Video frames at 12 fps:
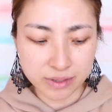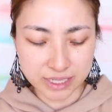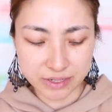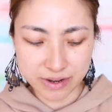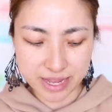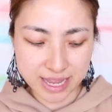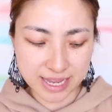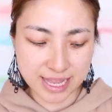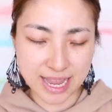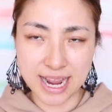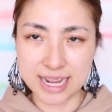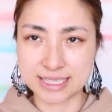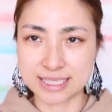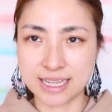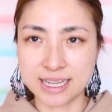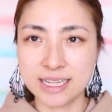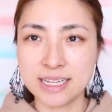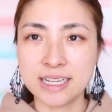私は元気です。
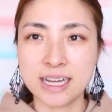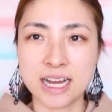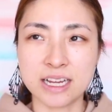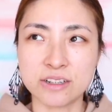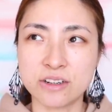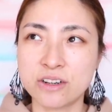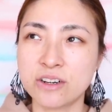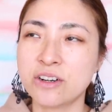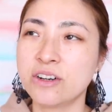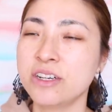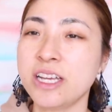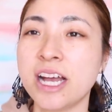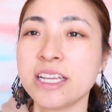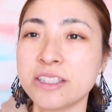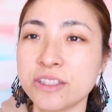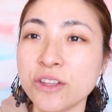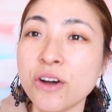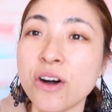あのー、
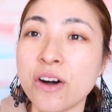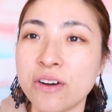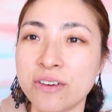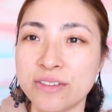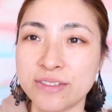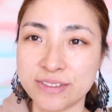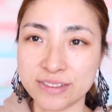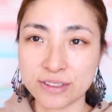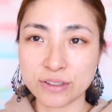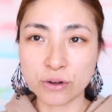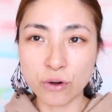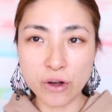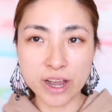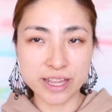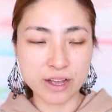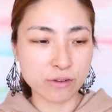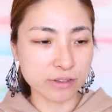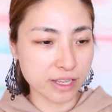やっと声
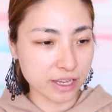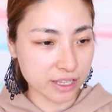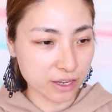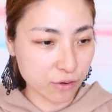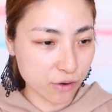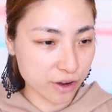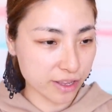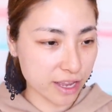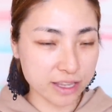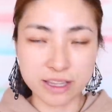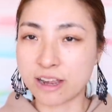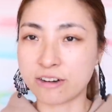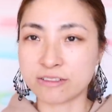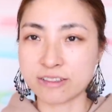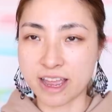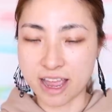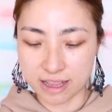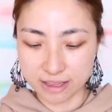治ってきて声出てる
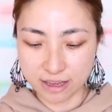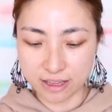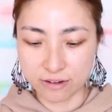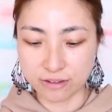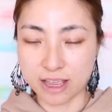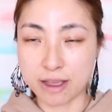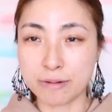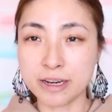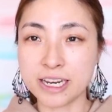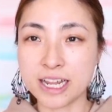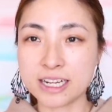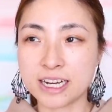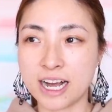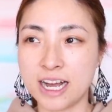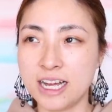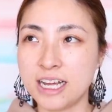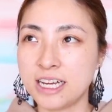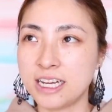ね、出てるね。まだなん
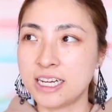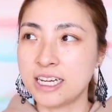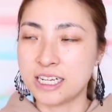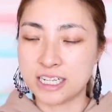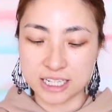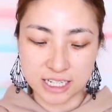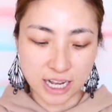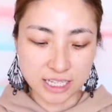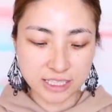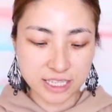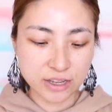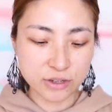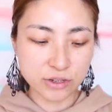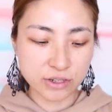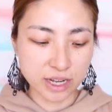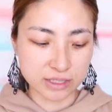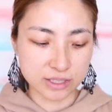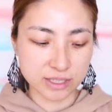か、完全
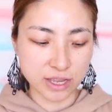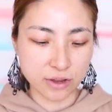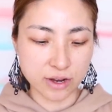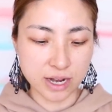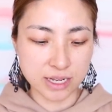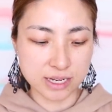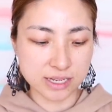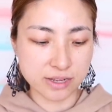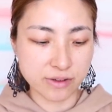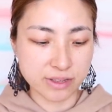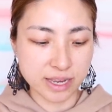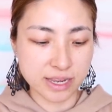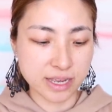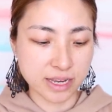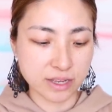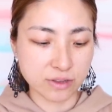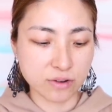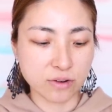復活っていう感じではないんだ
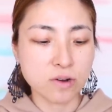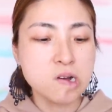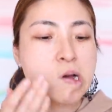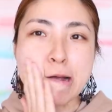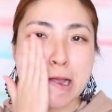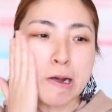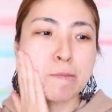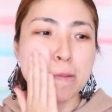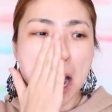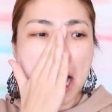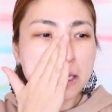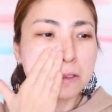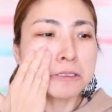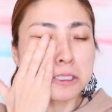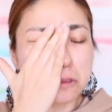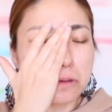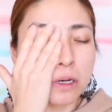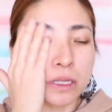けど、なんか毎
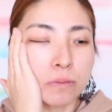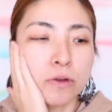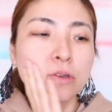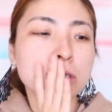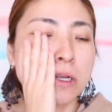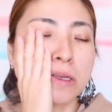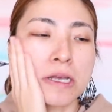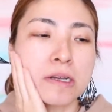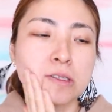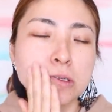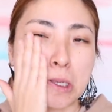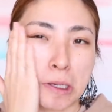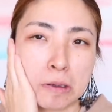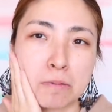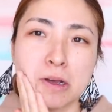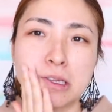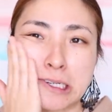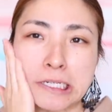年動画でも言ってる気がするんだけど、
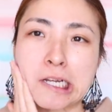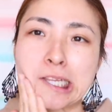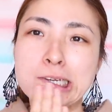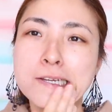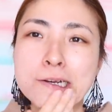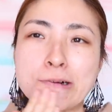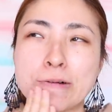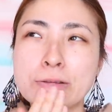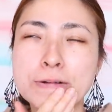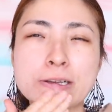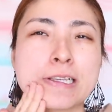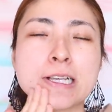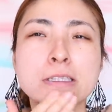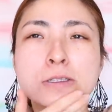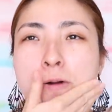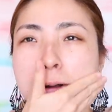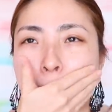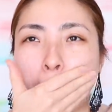毎年私この季節
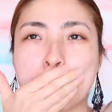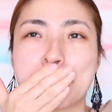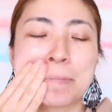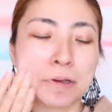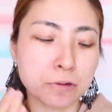とか、